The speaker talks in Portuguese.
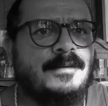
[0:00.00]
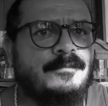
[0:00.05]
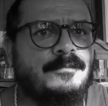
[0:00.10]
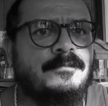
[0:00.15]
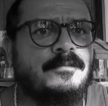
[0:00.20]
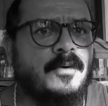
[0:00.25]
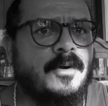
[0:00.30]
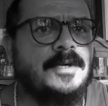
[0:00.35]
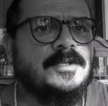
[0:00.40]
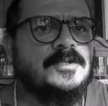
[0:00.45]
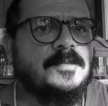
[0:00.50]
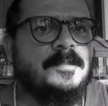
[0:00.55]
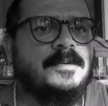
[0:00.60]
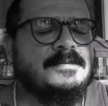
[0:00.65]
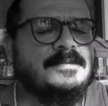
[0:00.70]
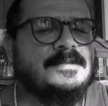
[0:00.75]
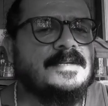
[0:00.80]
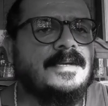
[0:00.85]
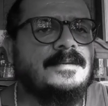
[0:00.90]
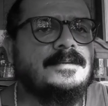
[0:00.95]
forte,
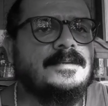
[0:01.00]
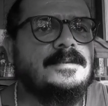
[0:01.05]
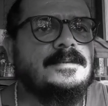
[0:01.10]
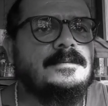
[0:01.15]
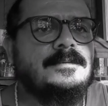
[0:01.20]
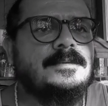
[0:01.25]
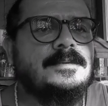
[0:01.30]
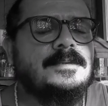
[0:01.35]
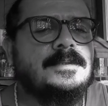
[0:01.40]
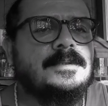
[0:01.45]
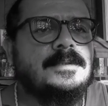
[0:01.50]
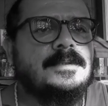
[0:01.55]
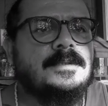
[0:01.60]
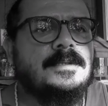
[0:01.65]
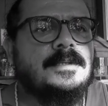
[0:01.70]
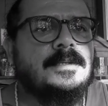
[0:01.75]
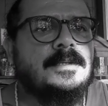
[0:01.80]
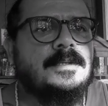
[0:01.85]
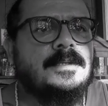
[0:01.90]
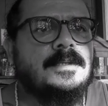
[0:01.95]
pesada, né?
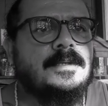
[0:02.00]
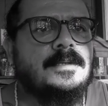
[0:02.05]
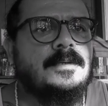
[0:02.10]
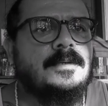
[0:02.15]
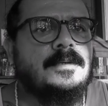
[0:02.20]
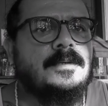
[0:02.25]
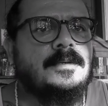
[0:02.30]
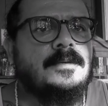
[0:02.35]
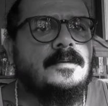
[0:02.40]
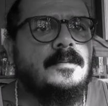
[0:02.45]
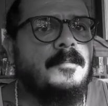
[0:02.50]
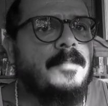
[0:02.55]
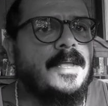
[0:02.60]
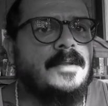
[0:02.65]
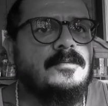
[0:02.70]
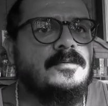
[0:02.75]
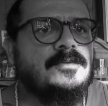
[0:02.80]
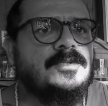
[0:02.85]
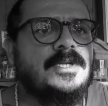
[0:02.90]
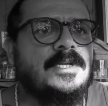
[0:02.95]
Um
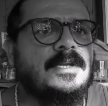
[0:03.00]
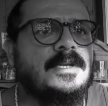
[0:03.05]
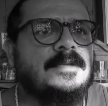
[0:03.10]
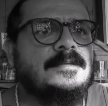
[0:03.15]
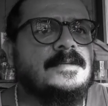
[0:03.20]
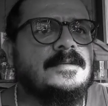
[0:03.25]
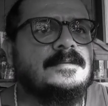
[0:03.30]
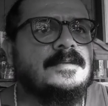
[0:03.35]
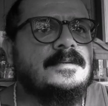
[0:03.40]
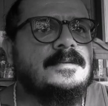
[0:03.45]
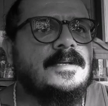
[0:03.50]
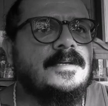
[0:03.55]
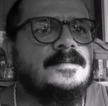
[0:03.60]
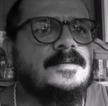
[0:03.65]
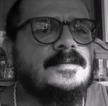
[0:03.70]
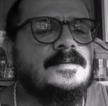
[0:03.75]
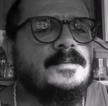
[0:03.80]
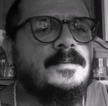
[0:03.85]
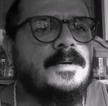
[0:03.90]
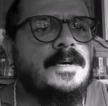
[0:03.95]
belo dia nessas
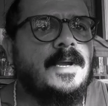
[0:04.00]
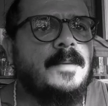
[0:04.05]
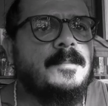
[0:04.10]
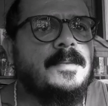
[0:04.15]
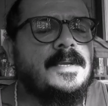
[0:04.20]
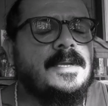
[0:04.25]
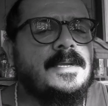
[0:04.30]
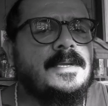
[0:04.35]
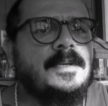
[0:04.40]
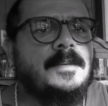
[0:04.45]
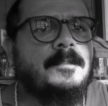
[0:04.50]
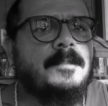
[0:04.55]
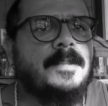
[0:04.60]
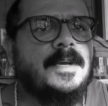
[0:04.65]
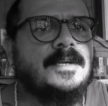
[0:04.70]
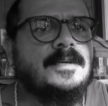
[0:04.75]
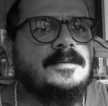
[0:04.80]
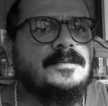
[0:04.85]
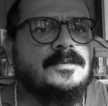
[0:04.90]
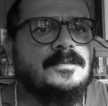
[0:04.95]
andanças eu acabei
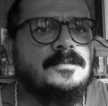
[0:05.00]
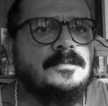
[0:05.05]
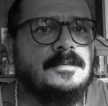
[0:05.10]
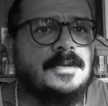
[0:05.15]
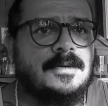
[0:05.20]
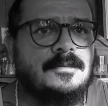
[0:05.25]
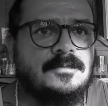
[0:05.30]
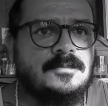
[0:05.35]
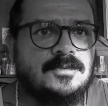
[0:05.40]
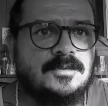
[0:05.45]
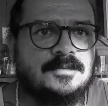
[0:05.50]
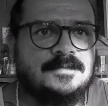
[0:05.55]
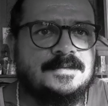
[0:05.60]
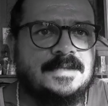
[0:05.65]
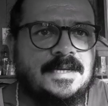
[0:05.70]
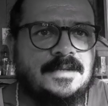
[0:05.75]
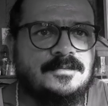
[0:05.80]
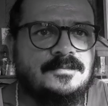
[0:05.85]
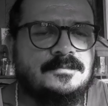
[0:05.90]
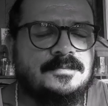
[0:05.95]
parando no Largo de
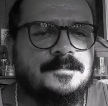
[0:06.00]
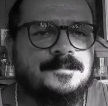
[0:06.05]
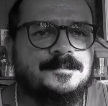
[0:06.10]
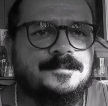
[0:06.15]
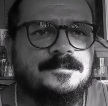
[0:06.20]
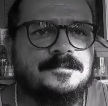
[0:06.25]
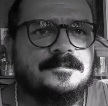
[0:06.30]
Osasco.